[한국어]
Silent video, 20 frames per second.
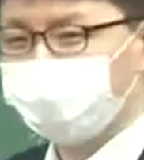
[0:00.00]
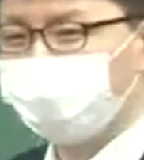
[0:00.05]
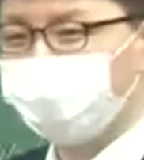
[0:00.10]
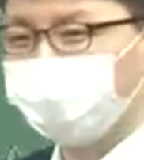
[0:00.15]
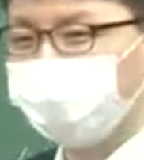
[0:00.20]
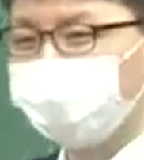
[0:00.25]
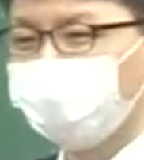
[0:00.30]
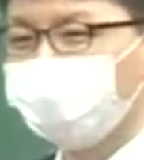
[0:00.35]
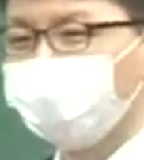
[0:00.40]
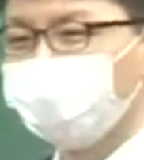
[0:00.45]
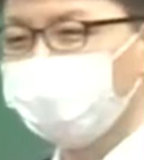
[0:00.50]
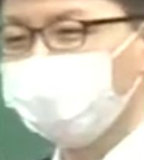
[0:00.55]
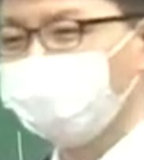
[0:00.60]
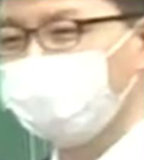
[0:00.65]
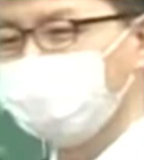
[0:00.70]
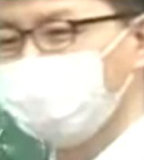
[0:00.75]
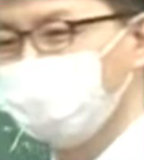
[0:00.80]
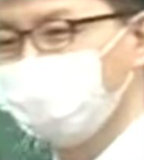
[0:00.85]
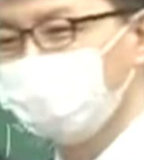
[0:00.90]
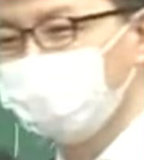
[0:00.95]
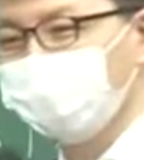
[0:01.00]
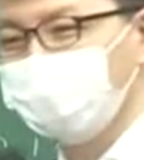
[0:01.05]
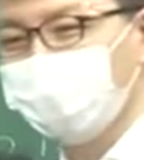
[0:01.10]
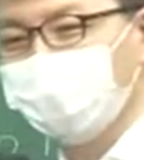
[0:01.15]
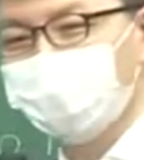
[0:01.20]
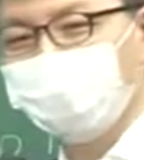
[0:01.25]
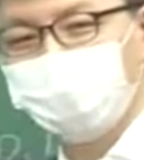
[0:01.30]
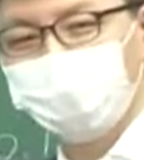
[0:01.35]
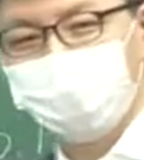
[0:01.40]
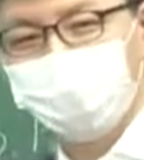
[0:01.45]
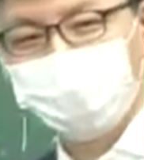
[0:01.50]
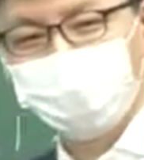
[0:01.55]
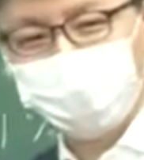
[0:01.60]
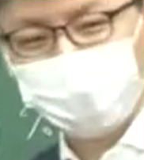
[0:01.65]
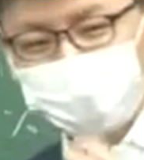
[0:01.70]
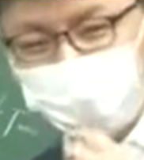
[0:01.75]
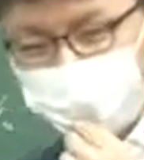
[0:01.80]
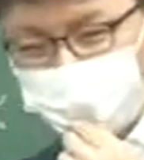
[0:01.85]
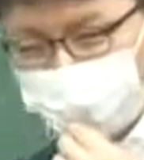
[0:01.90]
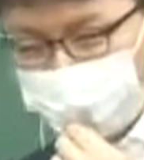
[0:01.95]
오부제 하자 했는데
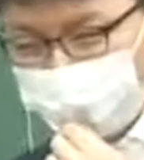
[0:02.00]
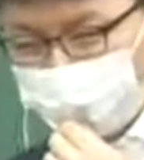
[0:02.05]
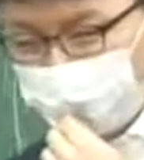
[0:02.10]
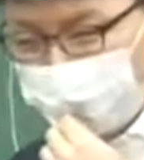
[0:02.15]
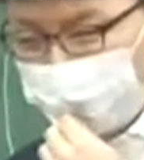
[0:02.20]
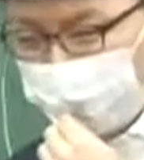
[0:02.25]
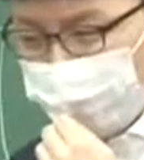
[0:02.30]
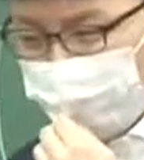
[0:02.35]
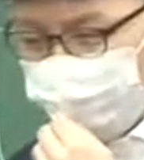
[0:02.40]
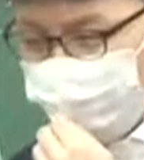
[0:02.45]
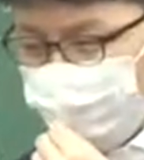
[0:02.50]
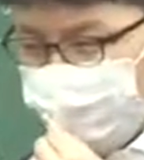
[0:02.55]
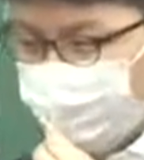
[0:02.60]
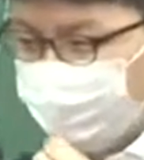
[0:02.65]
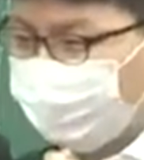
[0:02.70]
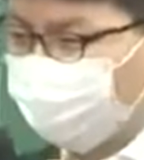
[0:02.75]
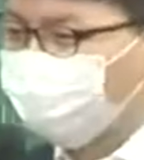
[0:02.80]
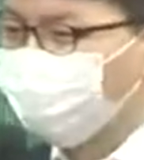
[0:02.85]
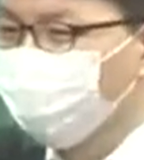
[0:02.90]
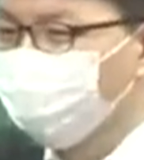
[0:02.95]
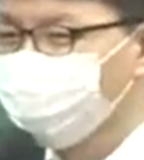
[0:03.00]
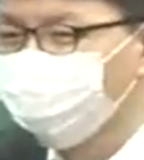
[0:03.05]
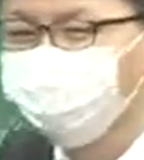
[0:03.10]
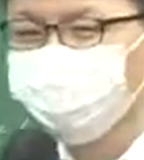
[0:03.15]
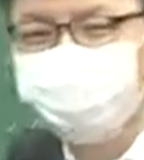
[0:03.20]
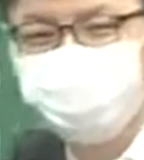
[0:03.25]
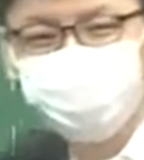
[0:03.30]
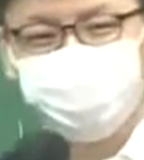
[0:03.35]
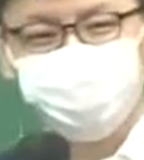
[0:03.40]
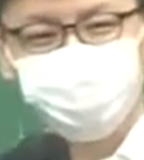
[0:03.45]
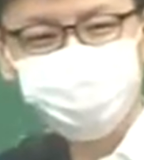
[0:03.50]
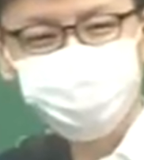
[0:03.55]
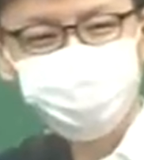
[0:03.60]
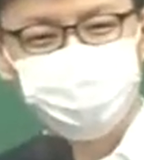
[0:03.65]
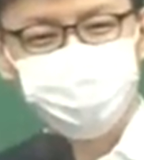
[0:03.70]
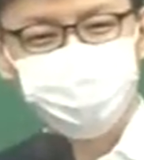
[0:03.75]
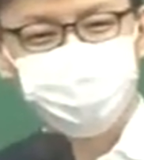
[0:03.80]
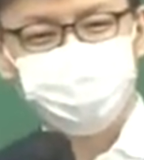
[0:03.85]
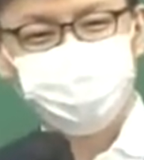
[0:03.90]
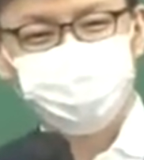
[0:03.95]
일단 관공서부터 해보는
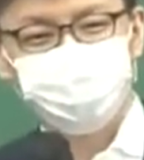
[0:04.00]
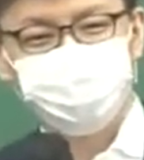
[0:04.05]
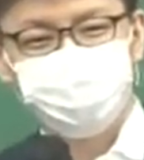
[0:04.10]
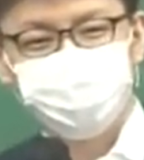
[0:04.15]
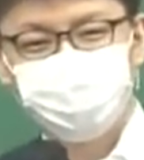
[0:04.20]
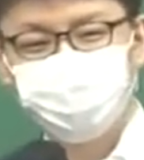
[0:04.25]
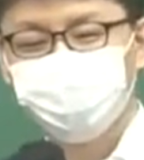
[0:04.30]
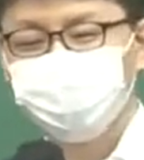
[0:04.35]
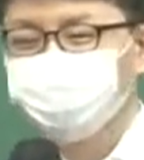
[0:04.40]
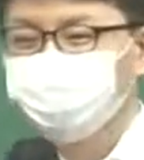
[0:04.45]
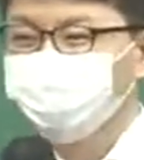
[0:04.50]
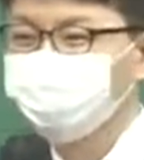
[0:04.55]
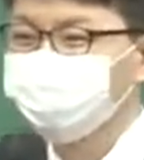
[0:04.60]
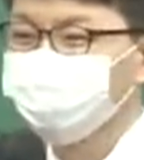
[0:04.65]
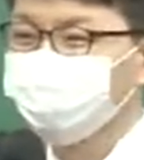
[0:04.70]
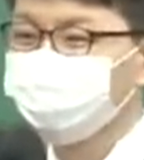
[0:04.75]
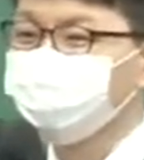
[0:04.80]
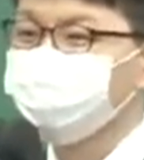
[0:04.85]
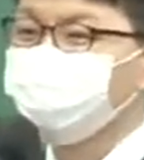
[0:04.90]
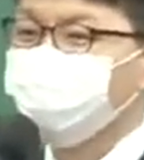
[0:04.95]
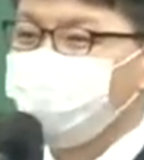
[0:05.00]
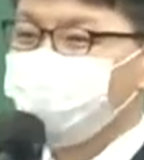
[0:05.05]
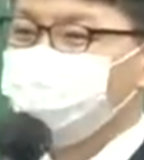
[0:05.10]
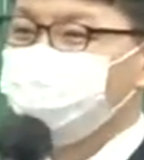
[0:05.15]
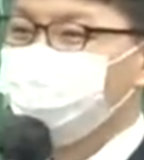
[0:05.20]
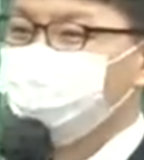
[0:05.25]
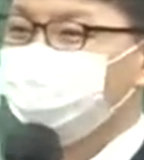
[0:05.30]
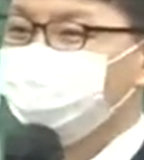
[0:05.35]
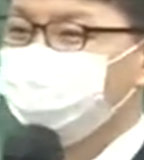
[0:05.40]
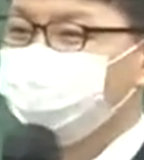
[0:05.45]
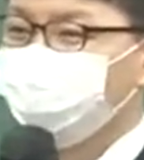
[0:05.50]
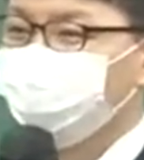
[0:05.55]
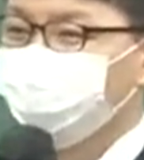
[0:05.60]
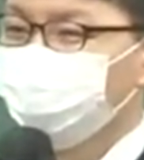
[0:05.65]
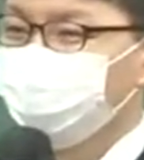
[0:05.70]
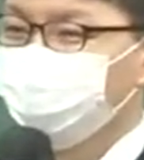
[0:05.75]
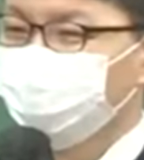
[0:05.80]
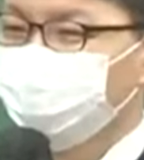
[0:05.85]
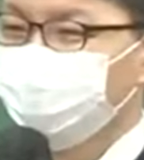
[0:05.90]
거지 관공서는 이제 의무화할 수 있으니까